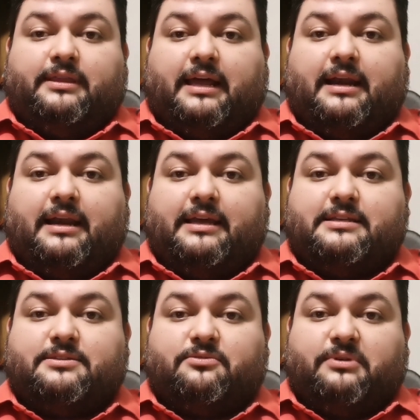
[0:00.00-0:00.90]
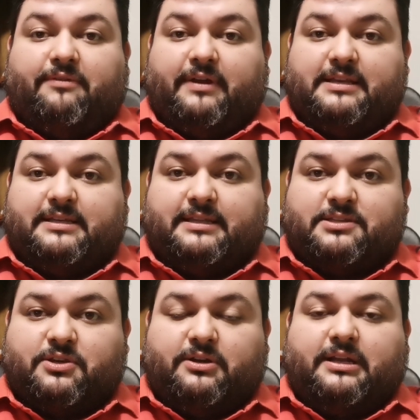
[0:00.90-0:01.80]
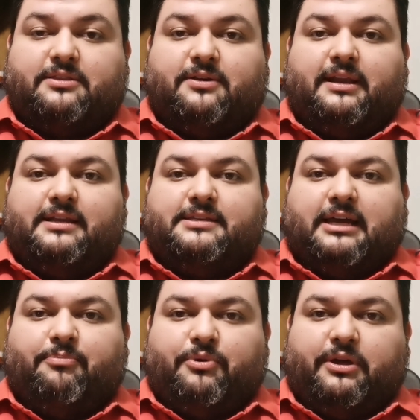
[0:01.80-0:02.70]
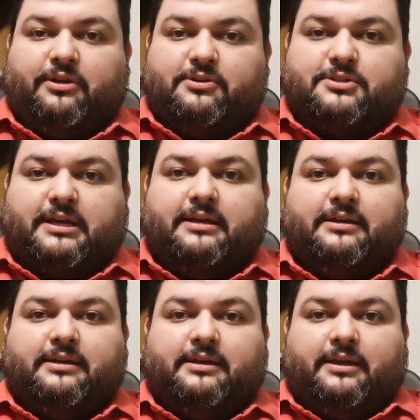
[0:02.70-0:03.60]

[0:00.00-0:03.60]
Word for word: darles una felicitación a toda la hinchada poderosa